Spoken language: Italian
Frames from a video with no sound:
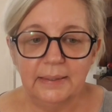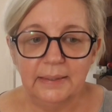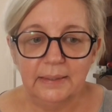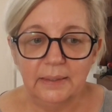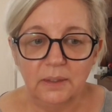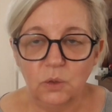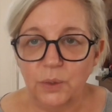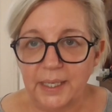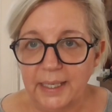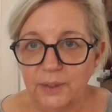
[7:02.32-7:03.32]
eh,
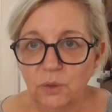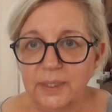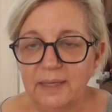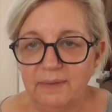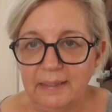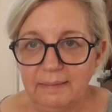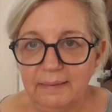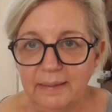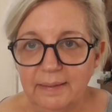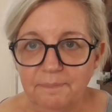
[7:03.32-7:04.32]
coreano che
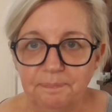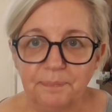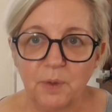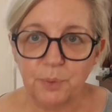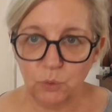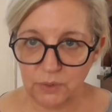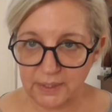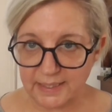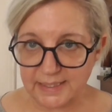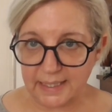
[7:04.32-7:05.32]
vende mh, mm,
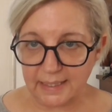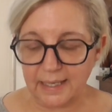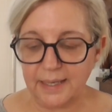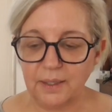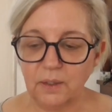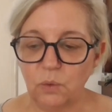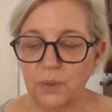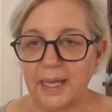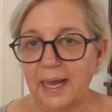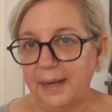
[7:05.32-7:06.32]
prodotti di skincare
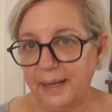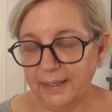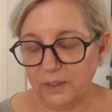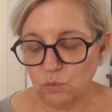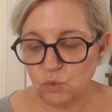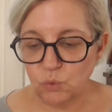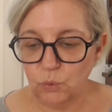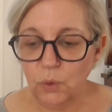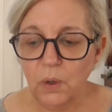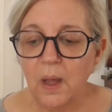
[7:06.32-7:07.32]
coreana e non
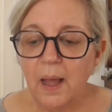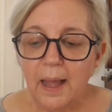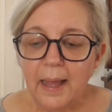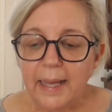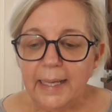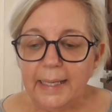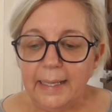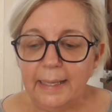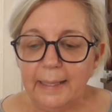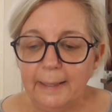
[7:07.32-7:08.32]
solo
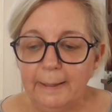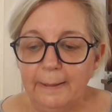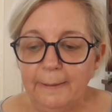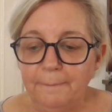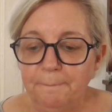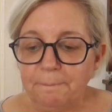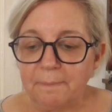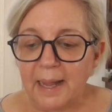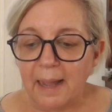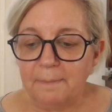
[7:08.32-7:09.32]
e
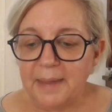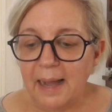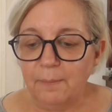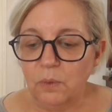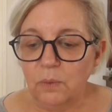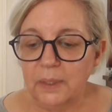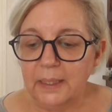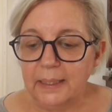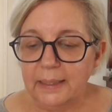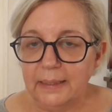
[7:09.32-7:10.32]
ehm, abbiamo
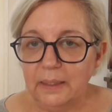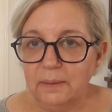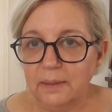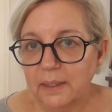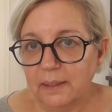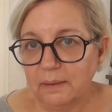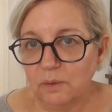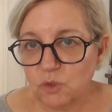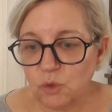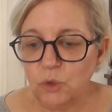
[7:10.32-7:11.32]
eh,
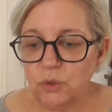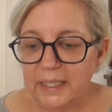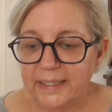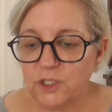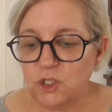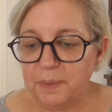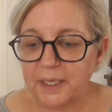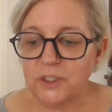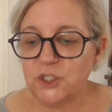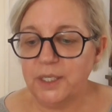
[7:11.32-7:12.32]
lo sconto del
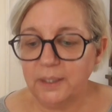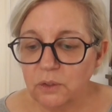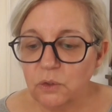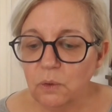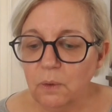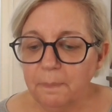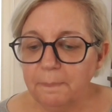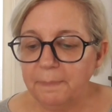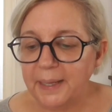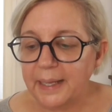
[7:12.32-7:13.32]
10%
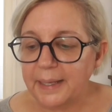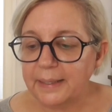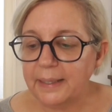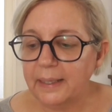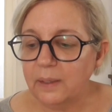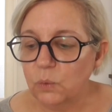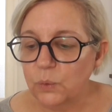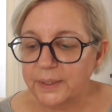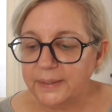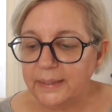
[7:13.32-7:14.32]
per
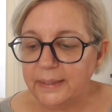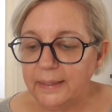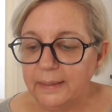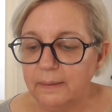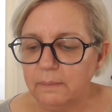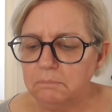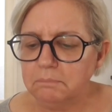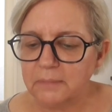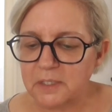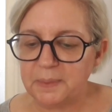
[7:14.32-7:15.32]
ordini,
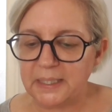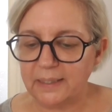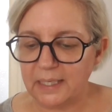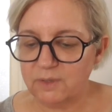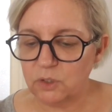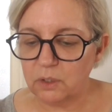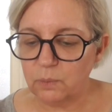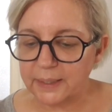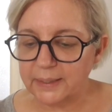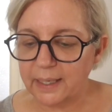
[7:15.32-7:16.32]
mm, aspettate che vado a
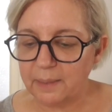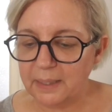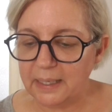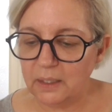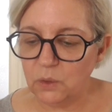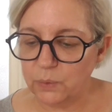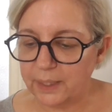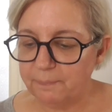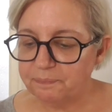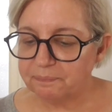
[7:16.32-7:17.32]
riguardarmeli
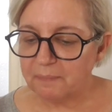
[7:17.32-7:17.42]
allora,